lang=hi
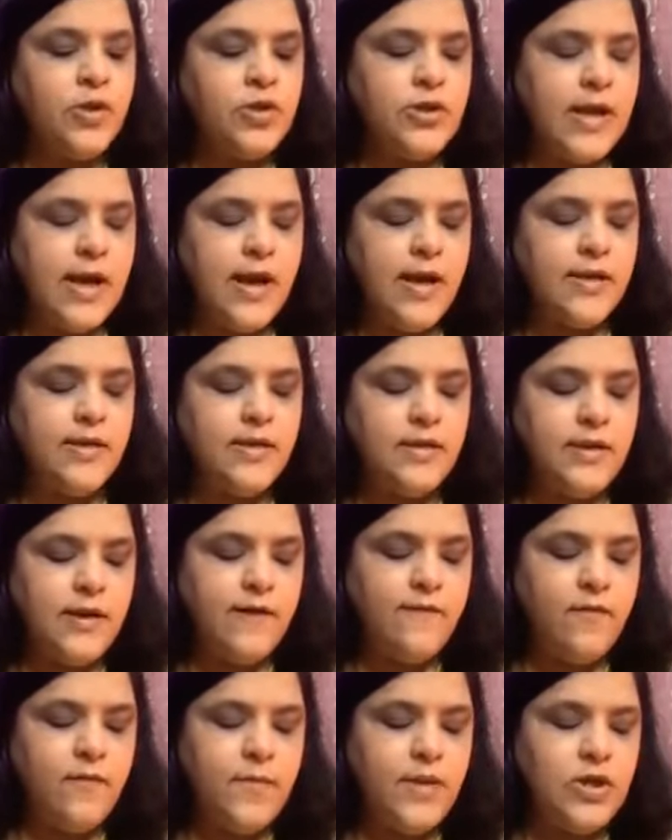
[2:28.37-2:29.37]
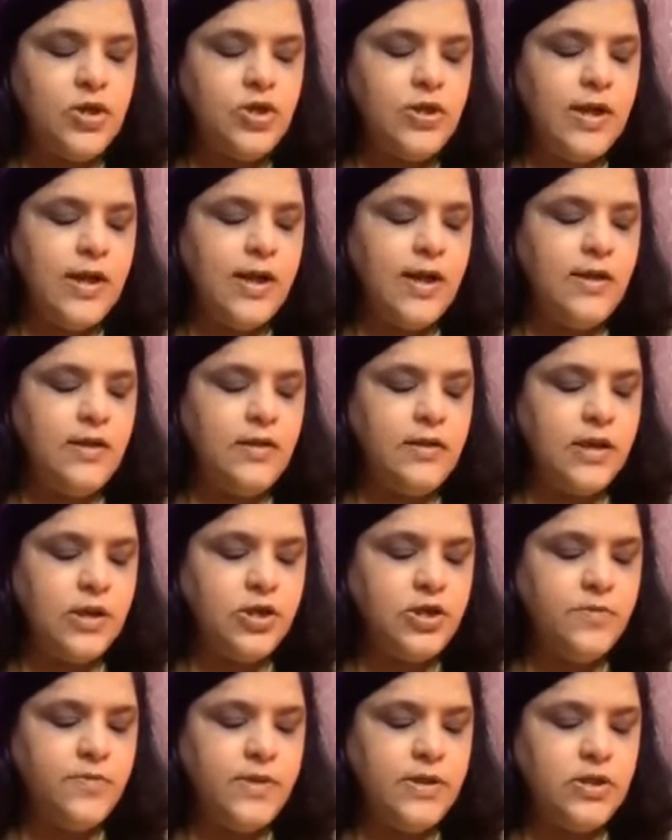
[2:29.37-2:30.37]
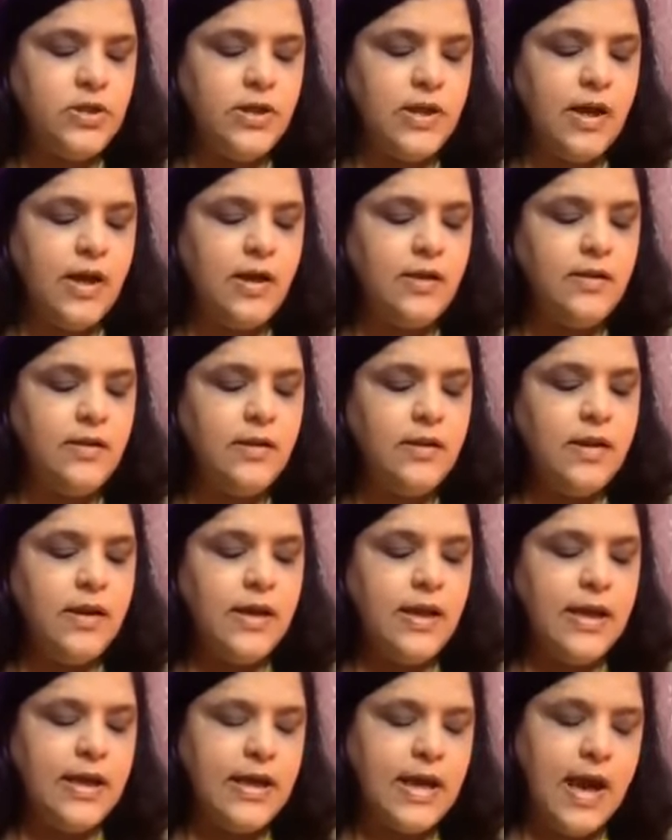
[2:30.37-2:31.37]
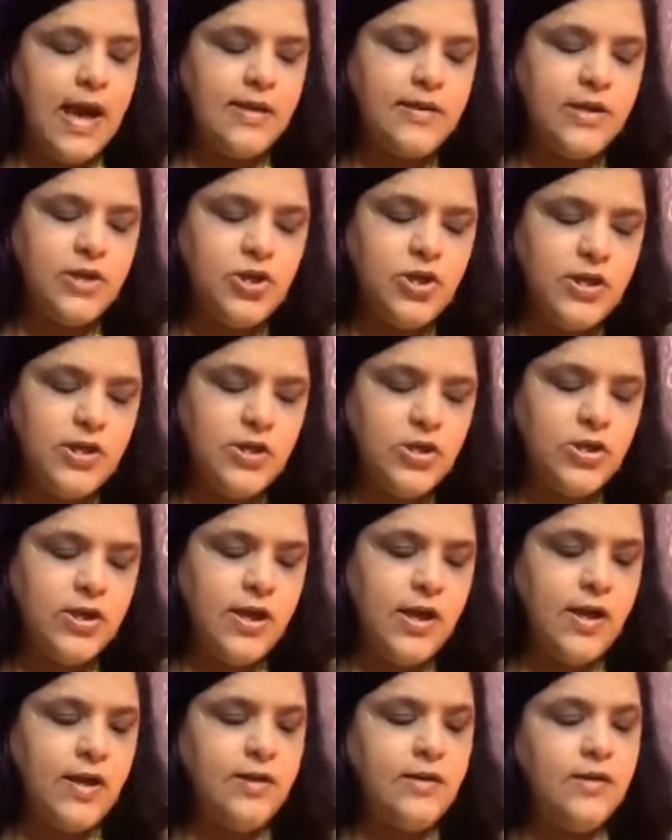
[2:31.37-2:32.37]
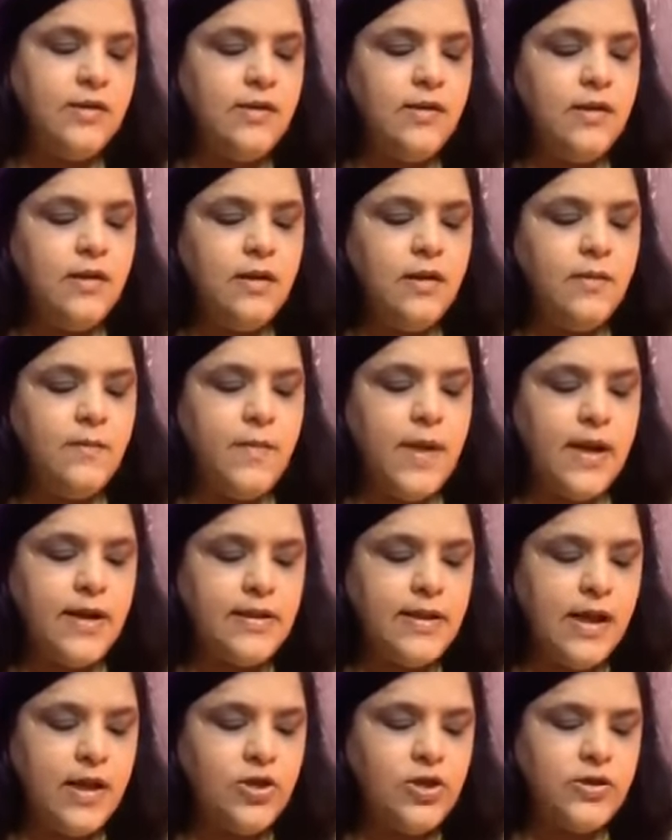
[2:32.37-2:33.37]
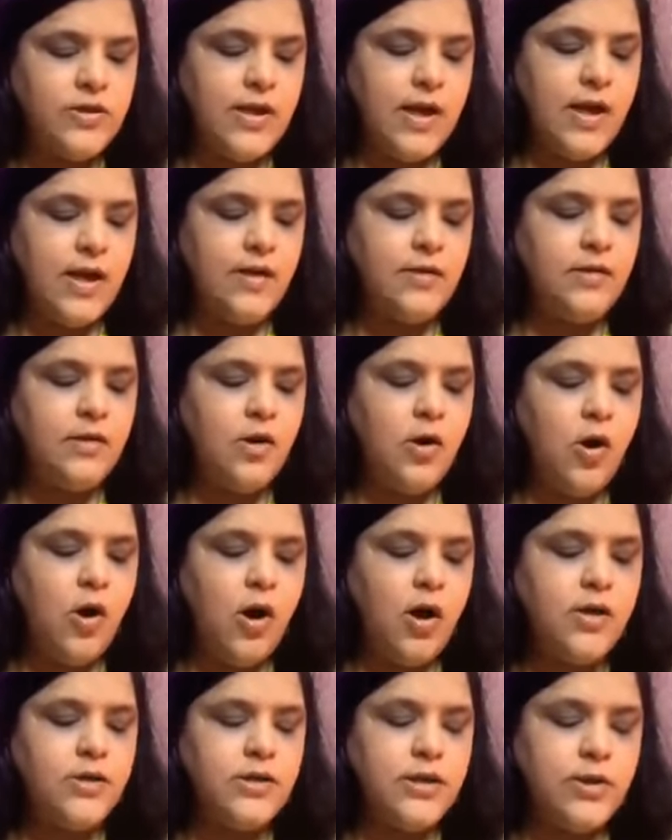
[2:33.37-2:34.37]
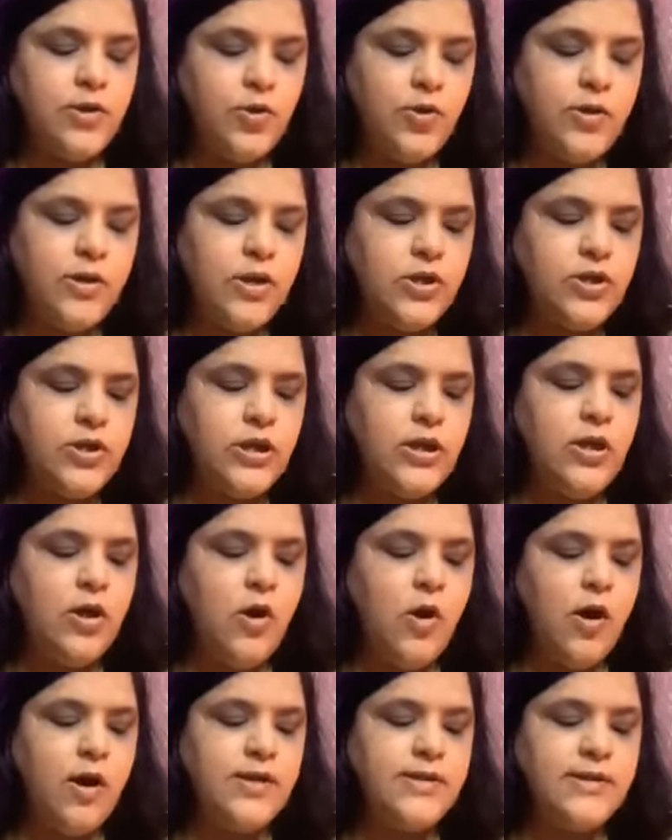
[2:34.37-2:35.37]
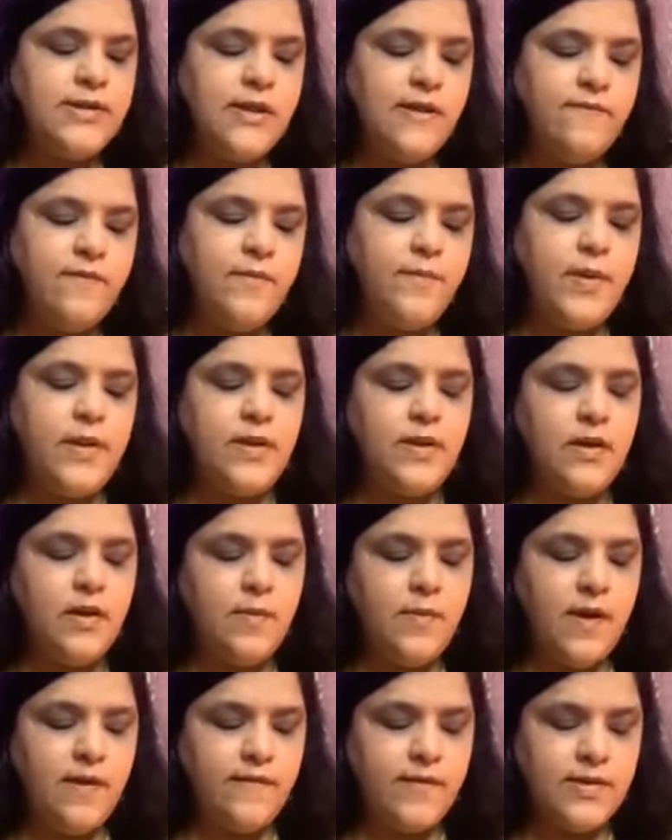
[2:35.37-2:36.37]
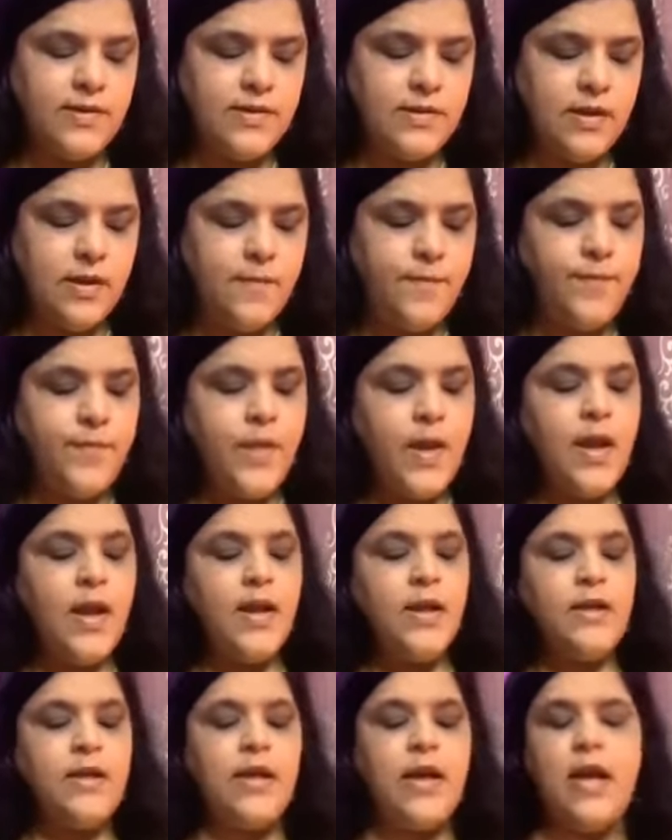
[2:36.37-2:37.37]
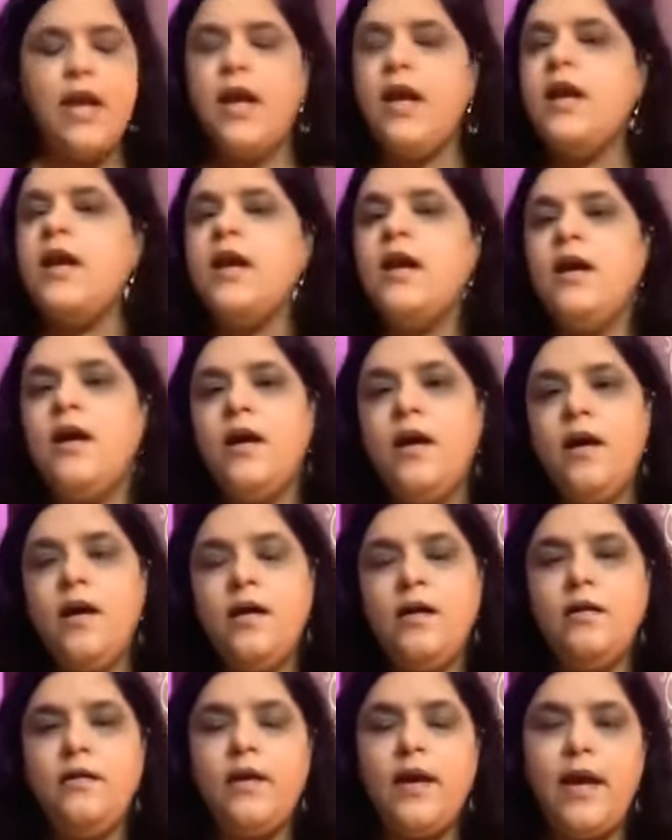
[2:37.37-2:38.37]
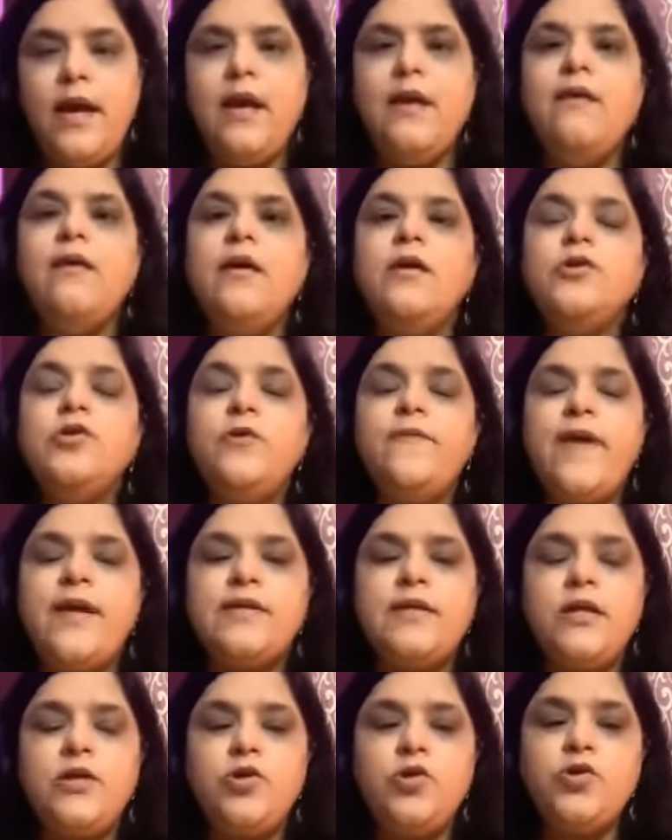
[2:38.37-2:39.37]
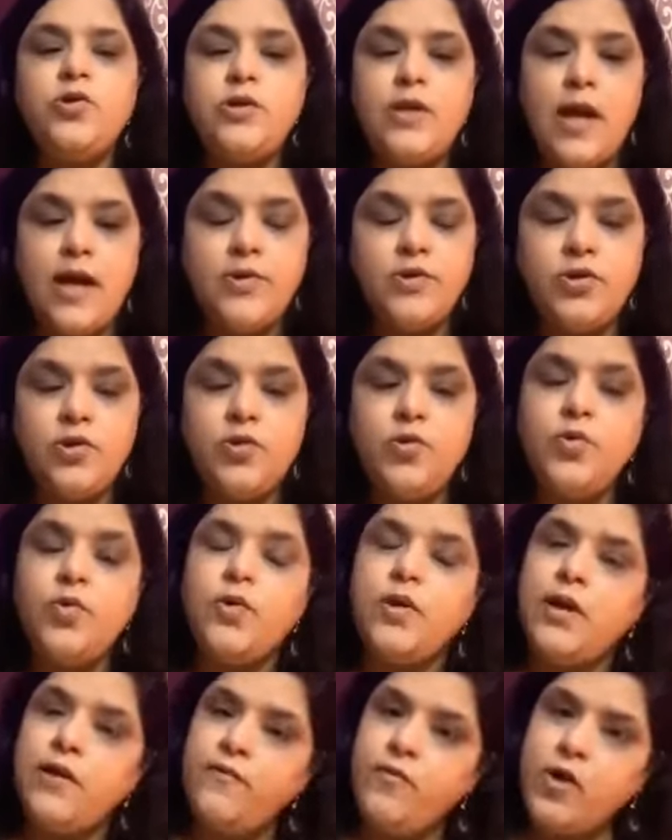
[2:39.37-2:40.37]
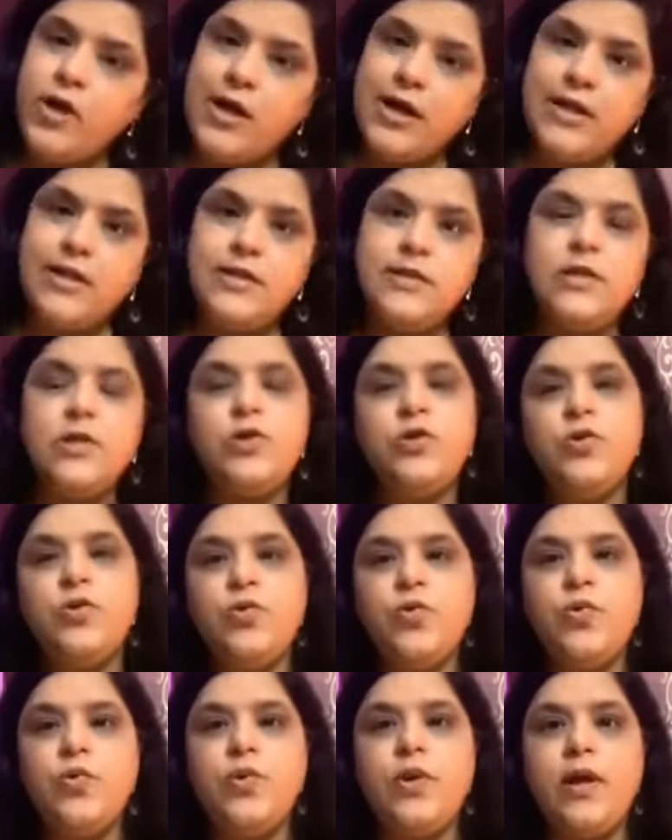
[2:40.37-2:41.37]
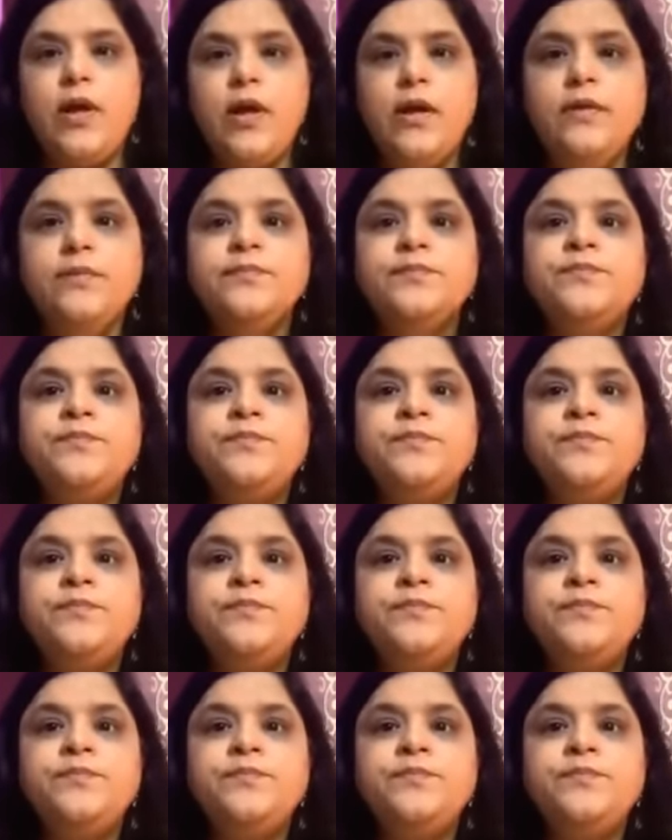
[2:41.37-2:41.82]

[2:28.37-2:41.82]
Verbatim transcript: श्राद्ध नवमी श्राद्ध दशमी श्राद्ध एकादशी श्राद्ध मगधा श्राद्ध और चतुर्दशी और सर्वपित्र अमावस्या ये आ, है जो वैसे जो श्राद्ध शुरू हो रहे हैं वो कल से शुरू हो रहे हैं